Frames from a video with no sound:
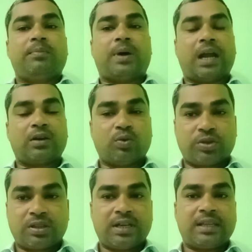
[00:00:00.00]
फरार
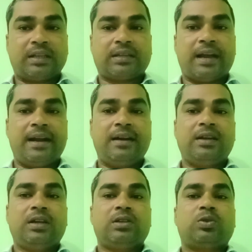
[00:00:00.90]
घोषित किया जाता है
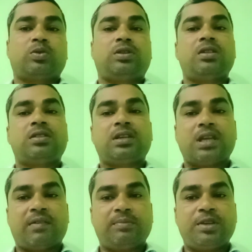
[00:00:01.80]
तो तीस दिन की
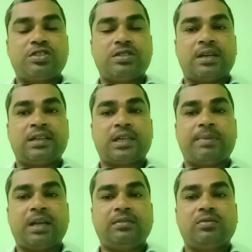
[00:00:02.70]
अवधि जाने के
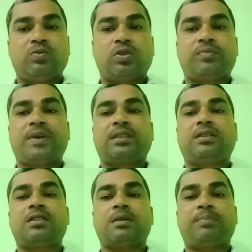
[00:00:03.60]
बाद उस व्यक्ति
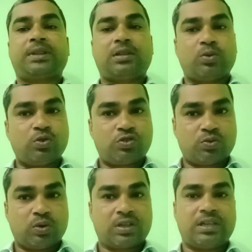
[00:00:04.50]
की संपत्ति को
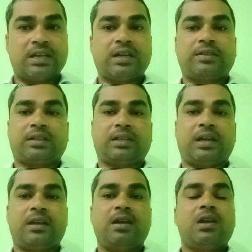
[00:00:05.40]
कुर्क किया जा सकता
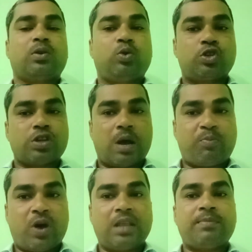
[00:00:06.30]
है कुछ
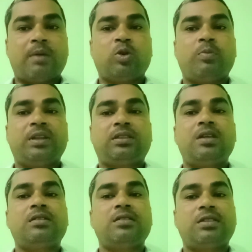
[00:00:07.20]
अपवाद मामलों में
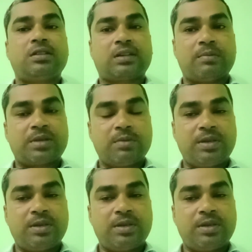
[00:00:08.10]
तीस दिन से कम की